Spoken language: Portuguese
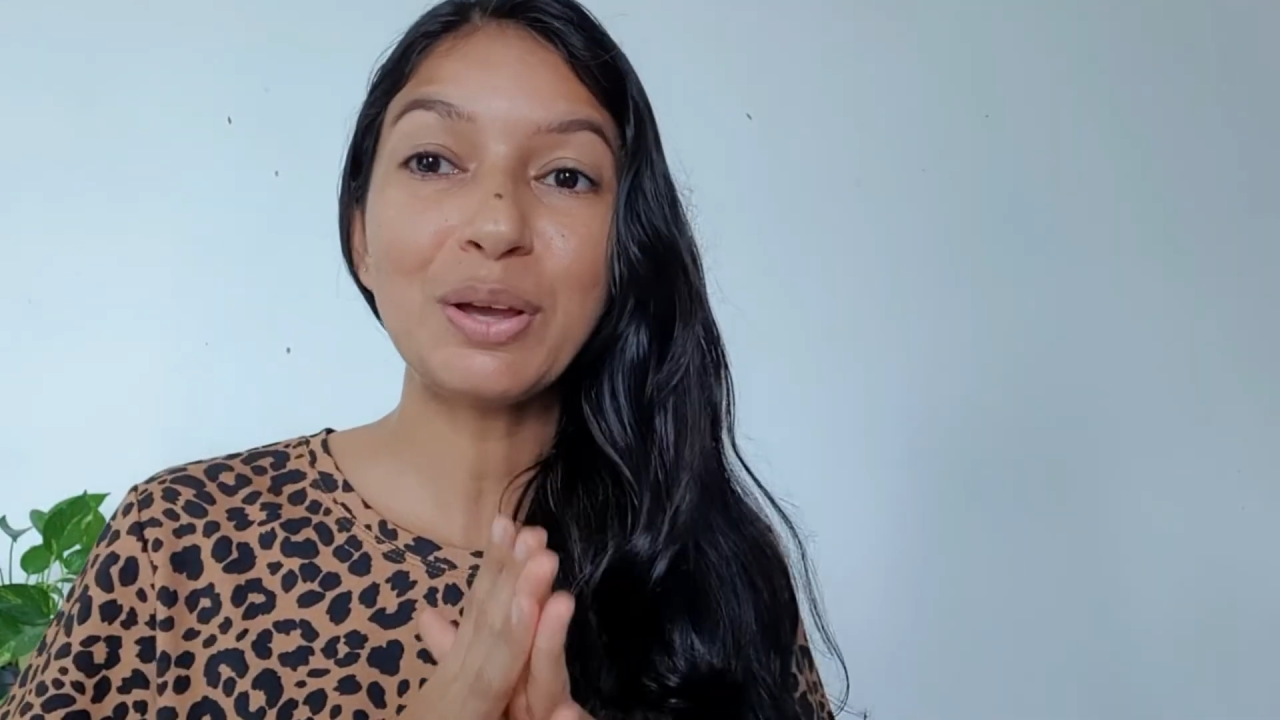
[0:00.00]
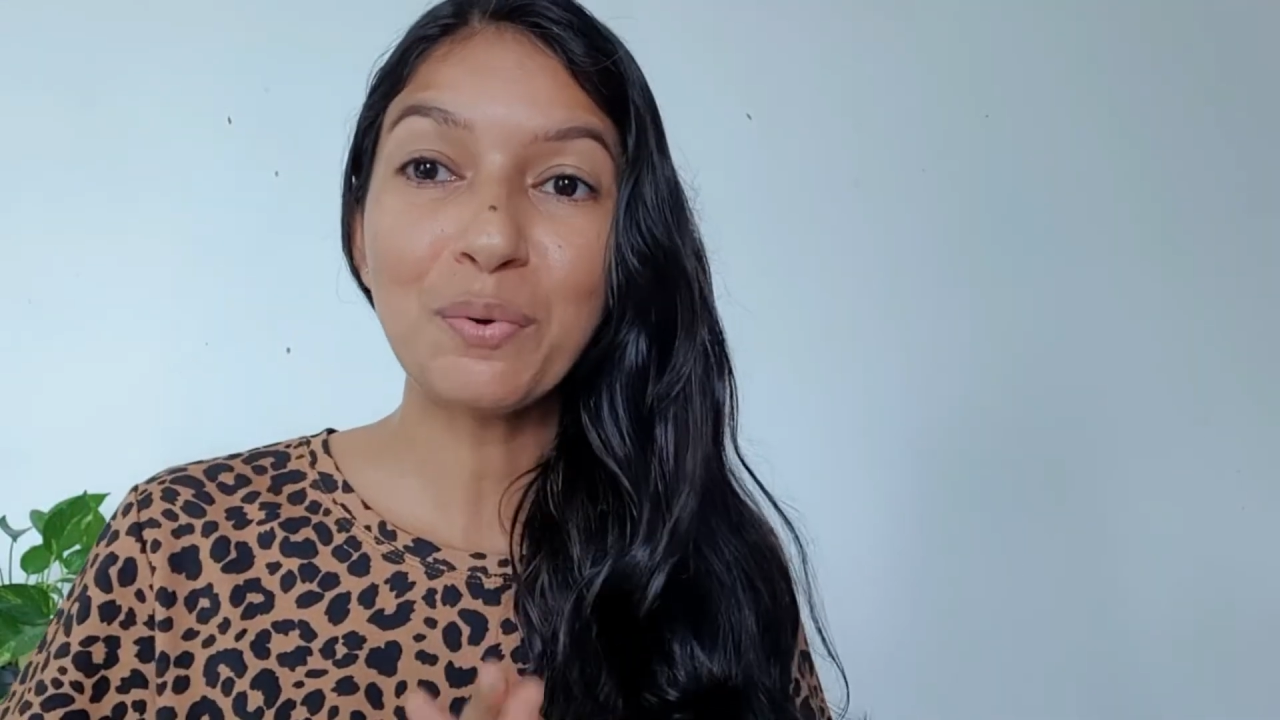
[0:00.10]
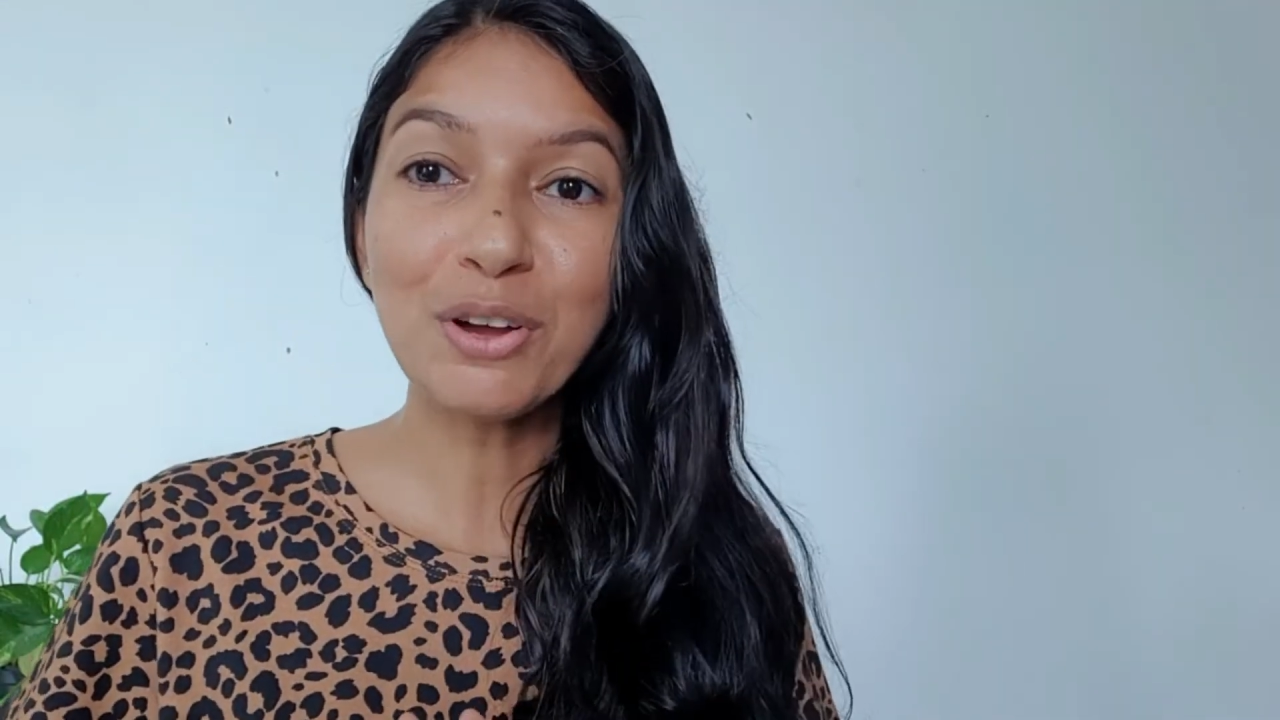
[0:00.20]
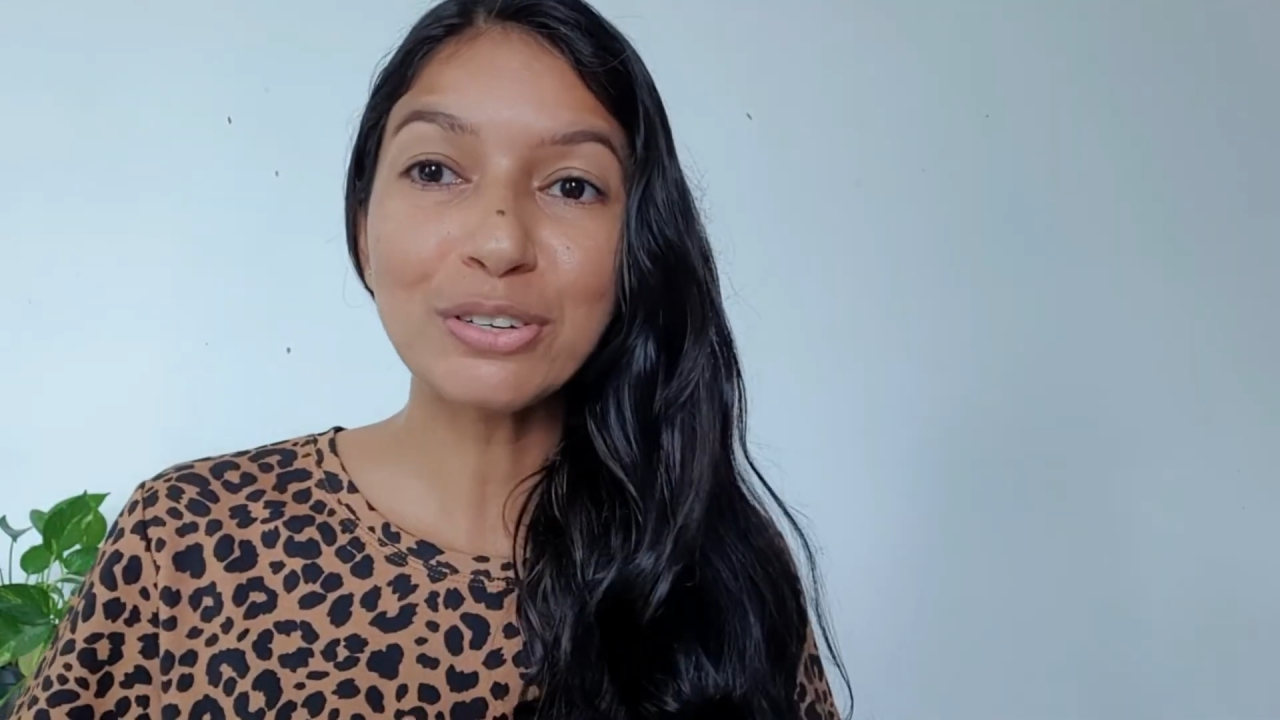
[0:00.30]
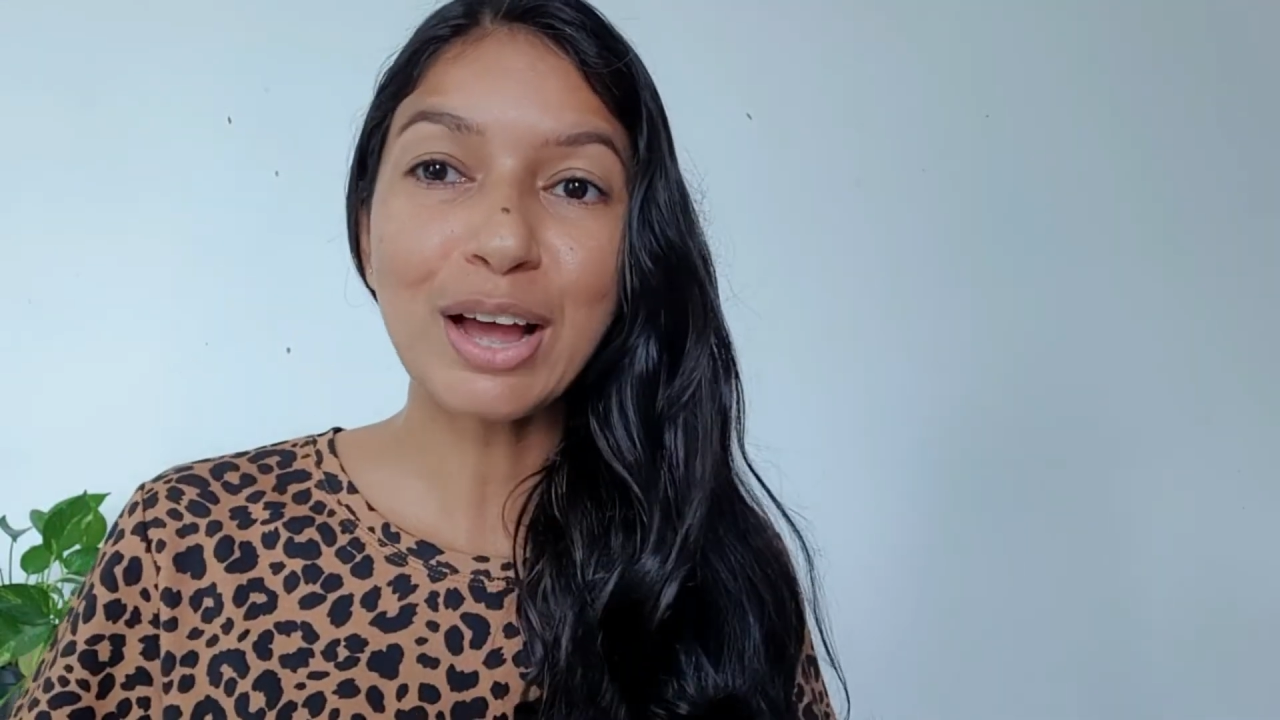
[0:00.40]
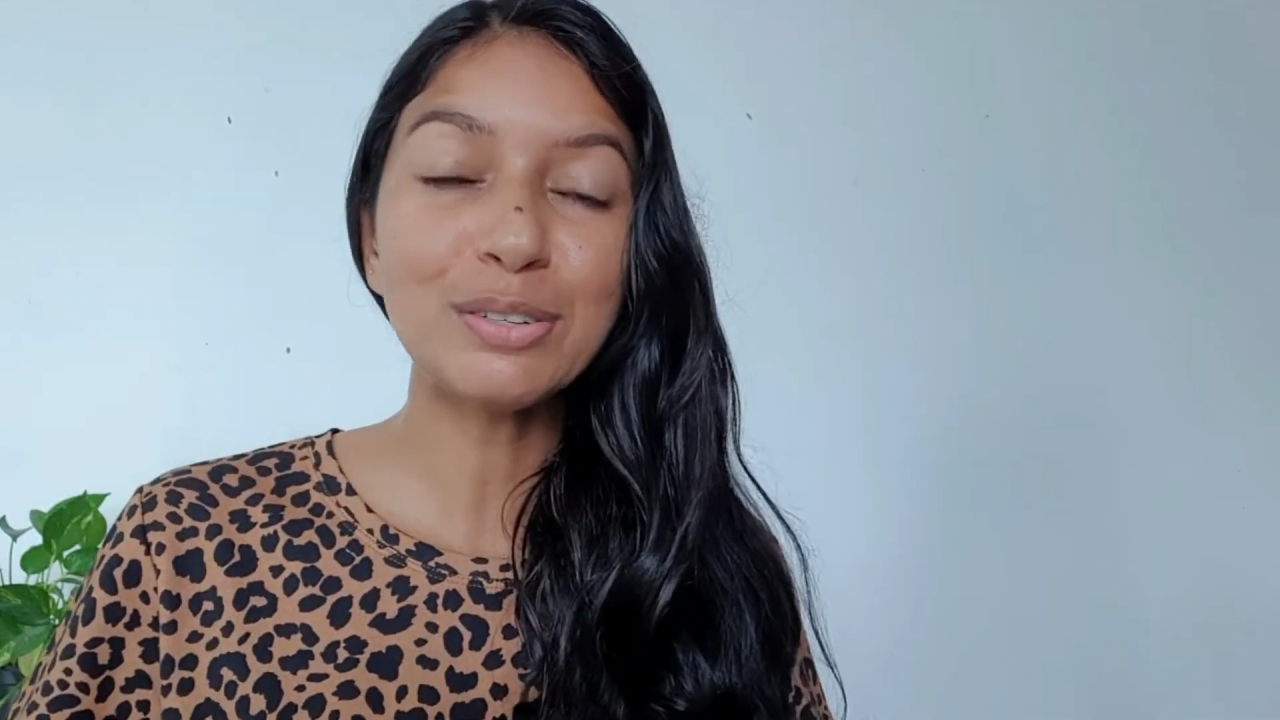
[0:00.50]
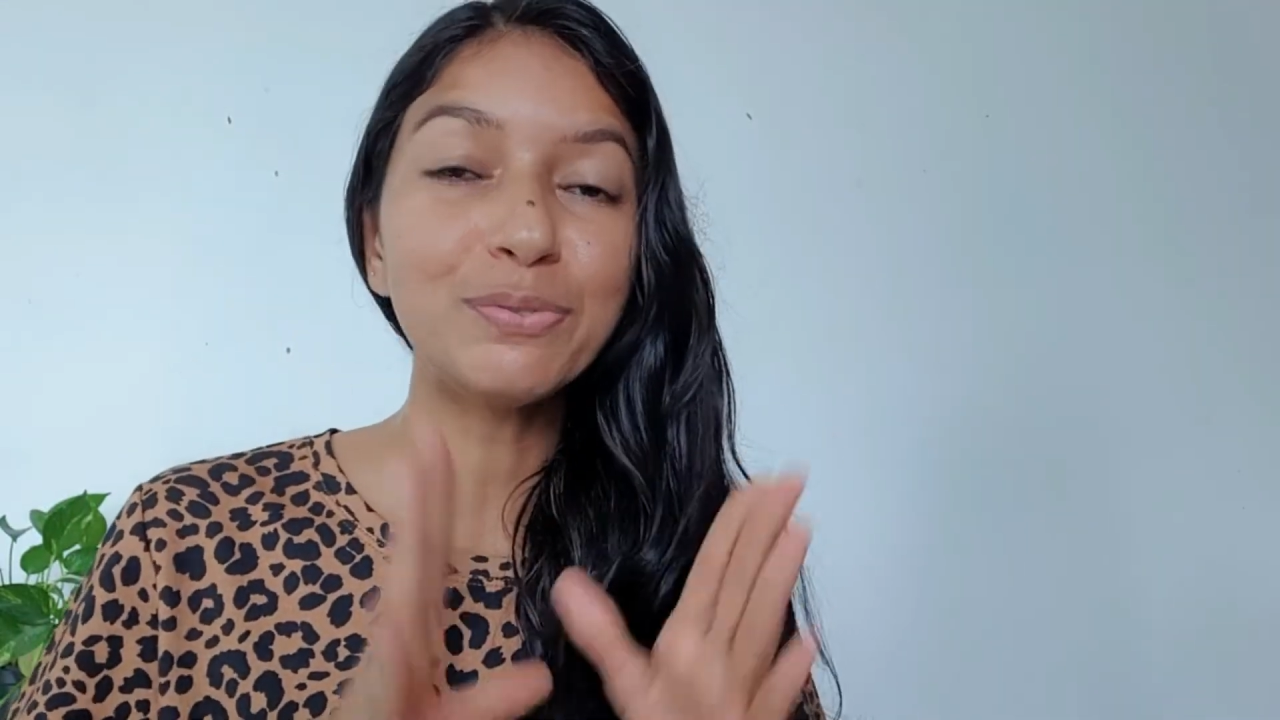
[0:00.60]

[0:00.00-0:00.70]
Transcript: tenham gostado.